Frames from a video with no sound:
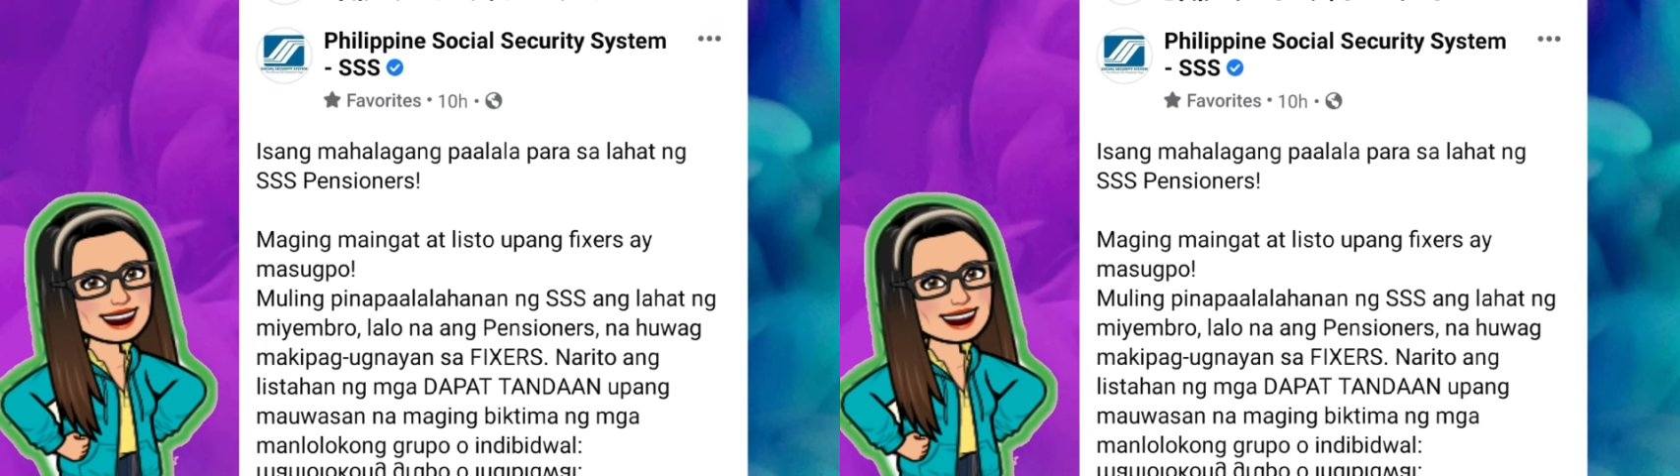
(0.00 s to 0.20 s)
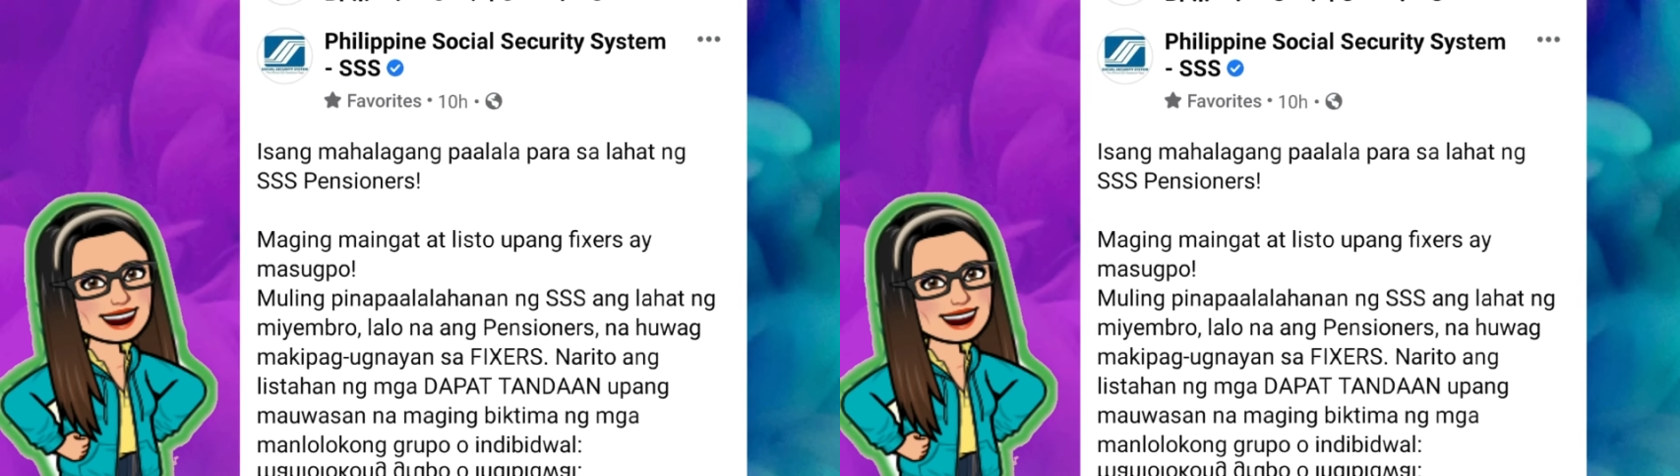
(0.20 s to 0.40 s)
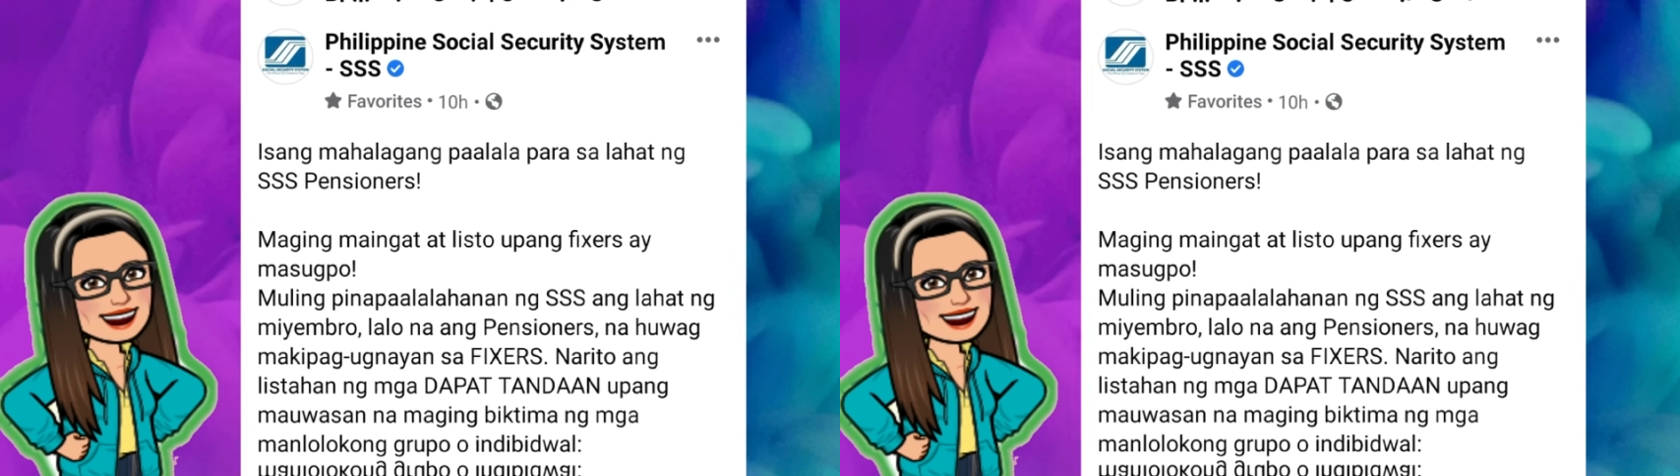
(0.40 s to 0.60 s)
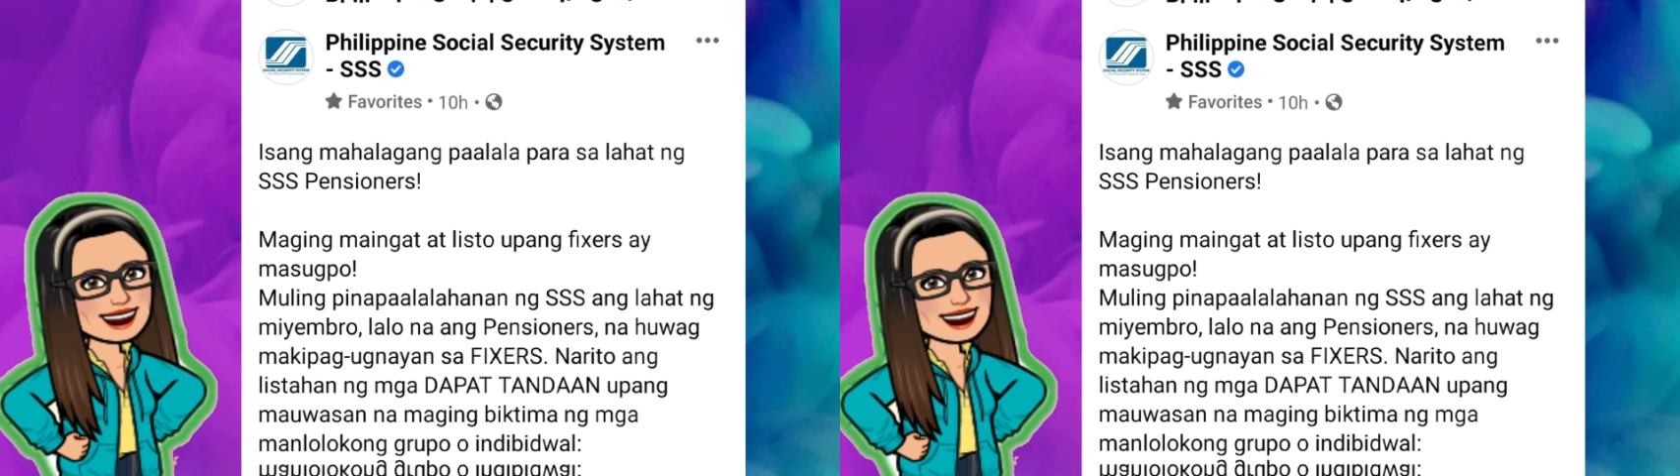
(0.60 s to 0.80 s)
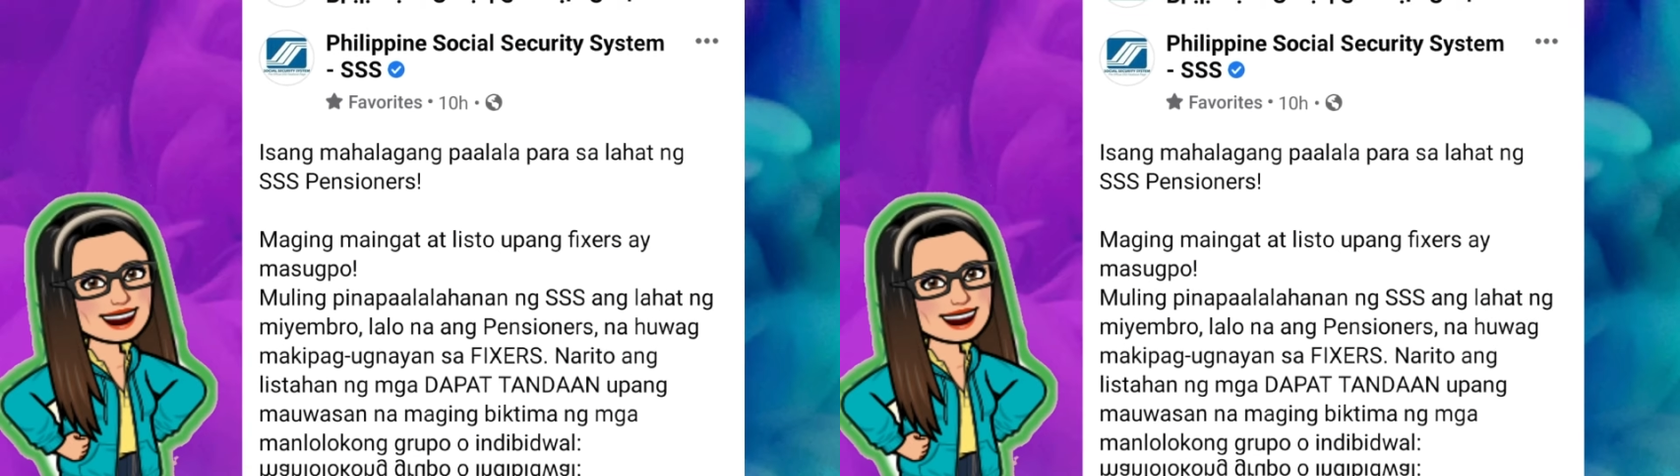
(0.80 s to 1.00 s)

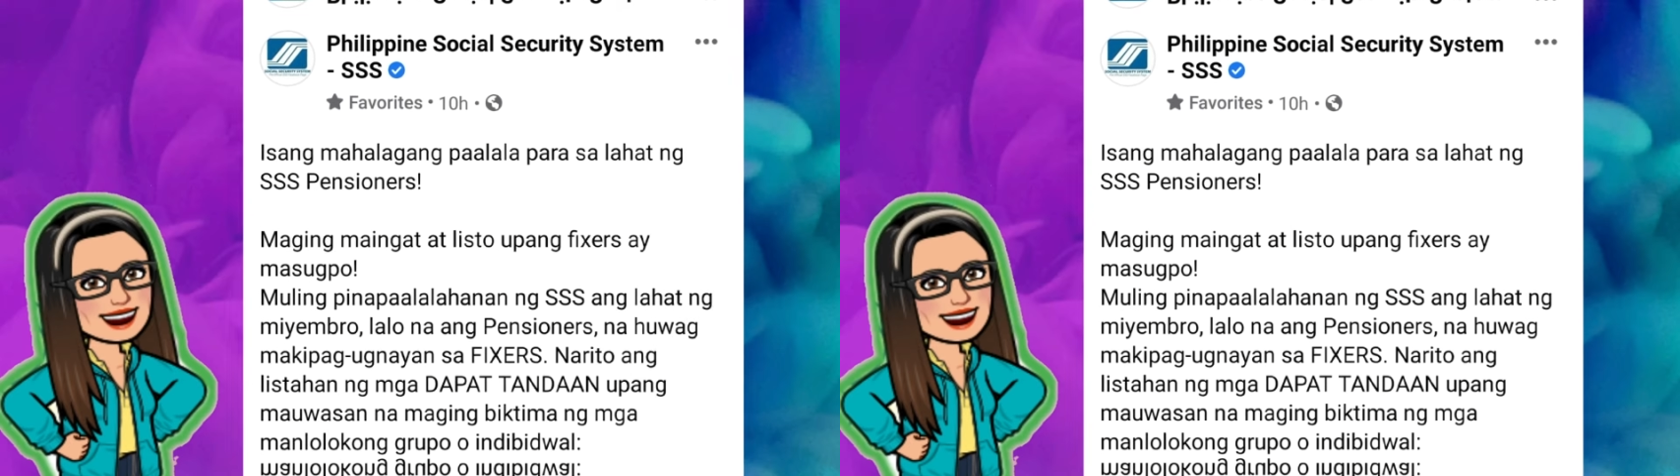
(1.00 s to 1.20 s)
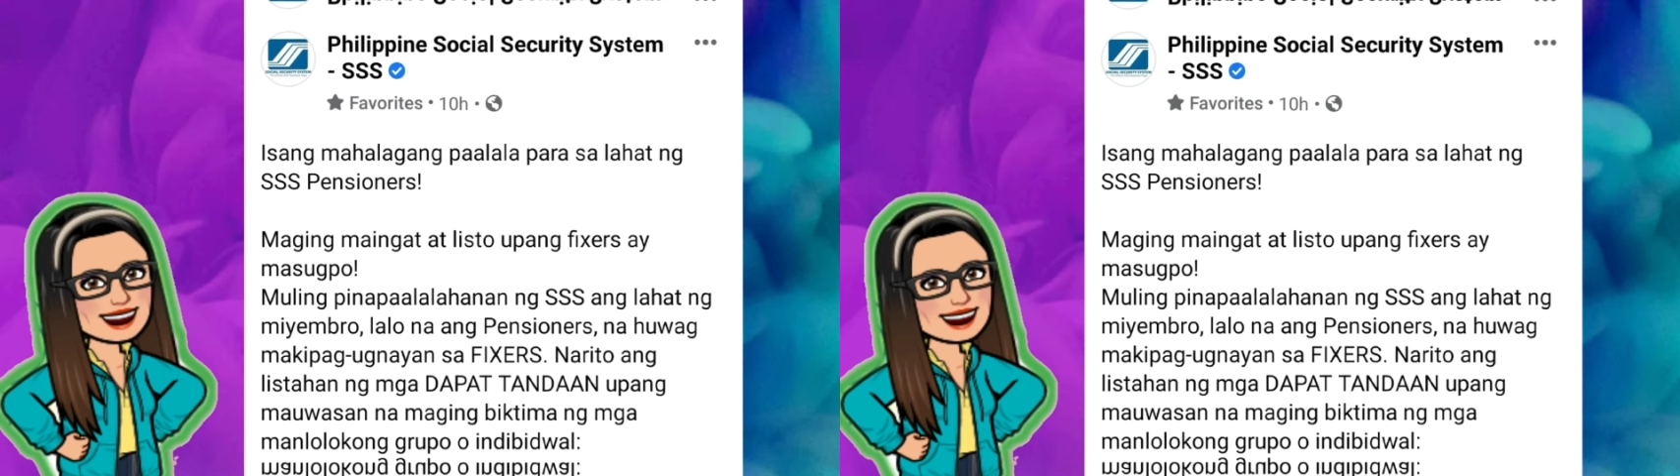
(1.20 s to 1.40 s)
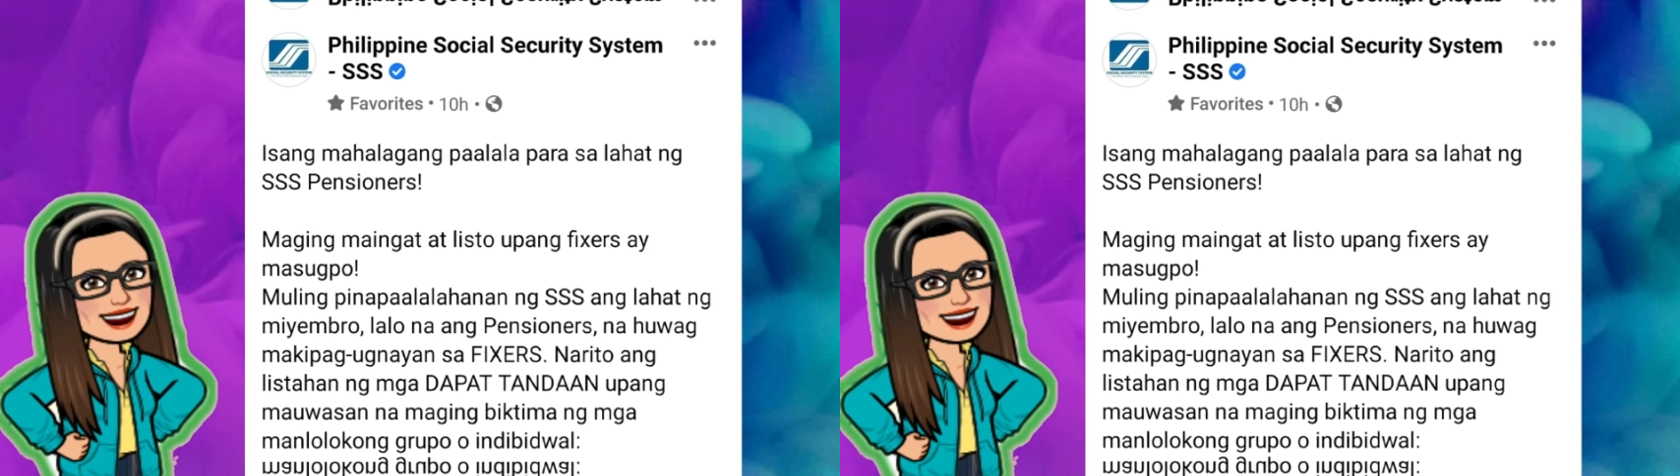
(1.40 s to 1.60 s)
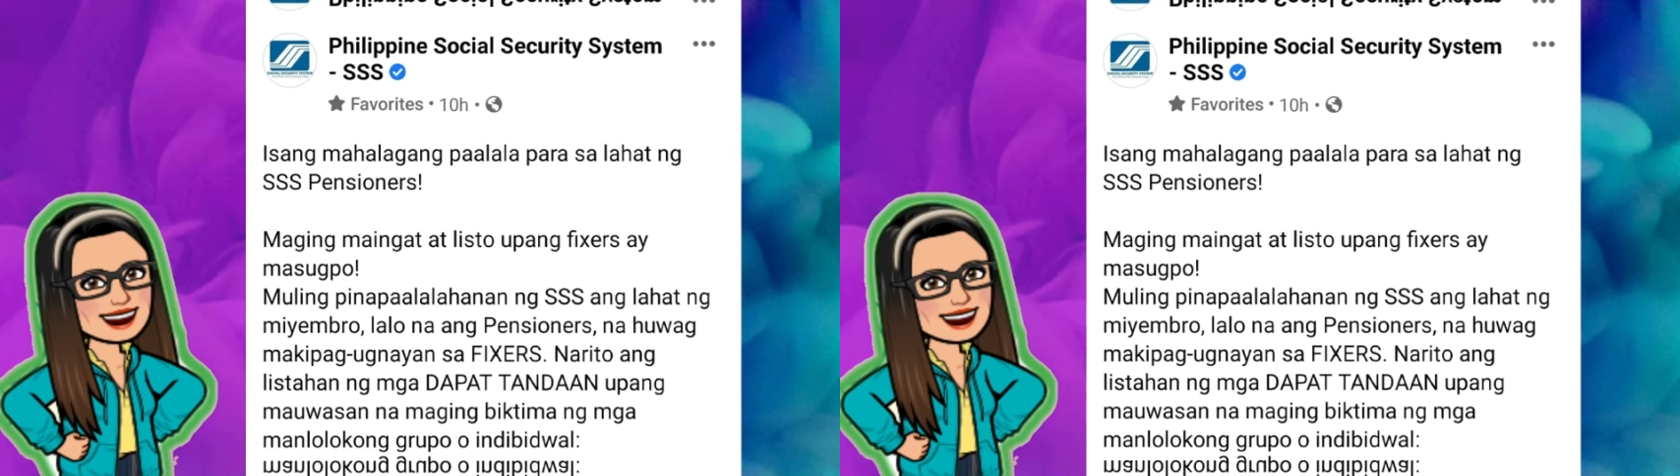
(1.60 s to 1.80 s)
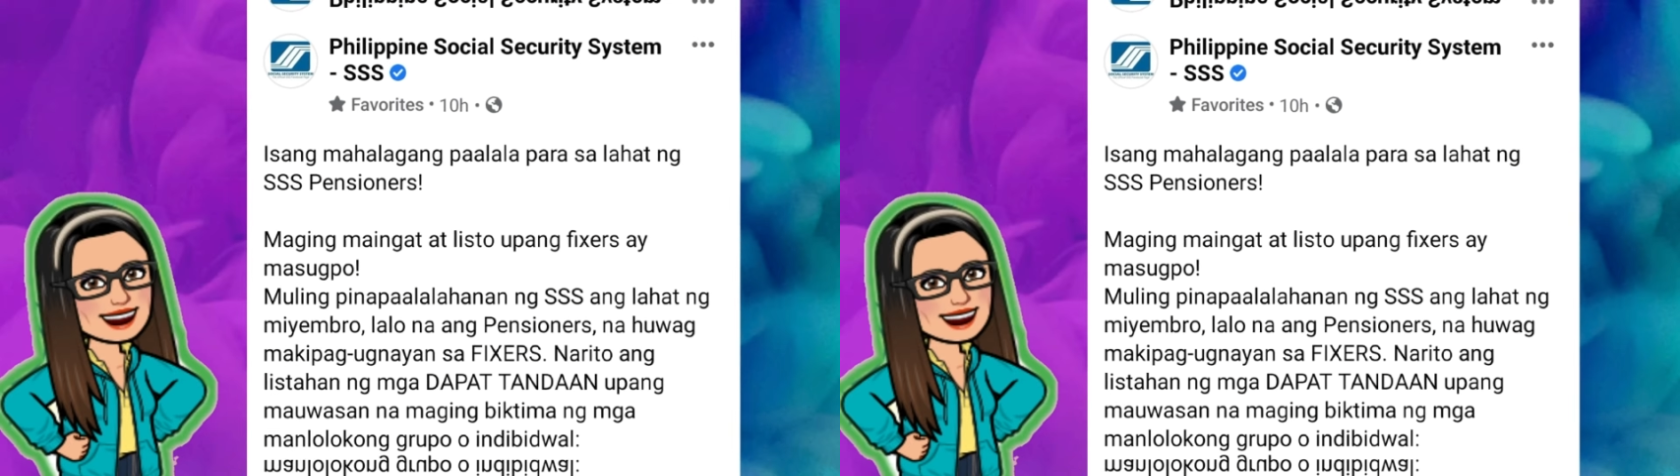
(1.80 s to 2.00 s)
SSS po.
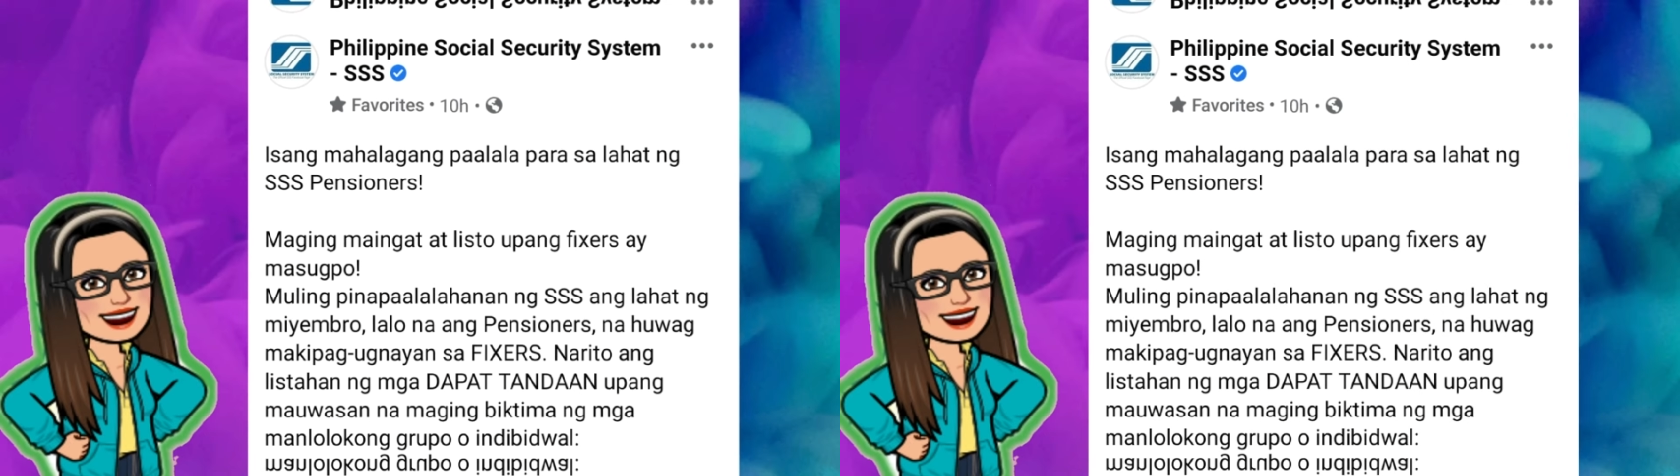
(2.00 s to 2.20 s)
Muling